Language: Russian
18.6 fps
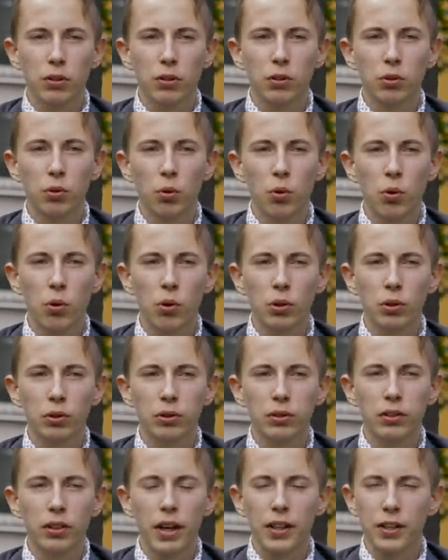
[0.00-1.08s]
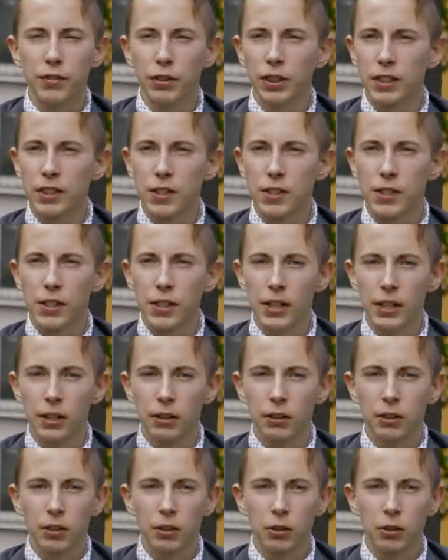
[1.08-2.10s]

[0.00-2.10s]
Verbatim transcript: до 12 лет.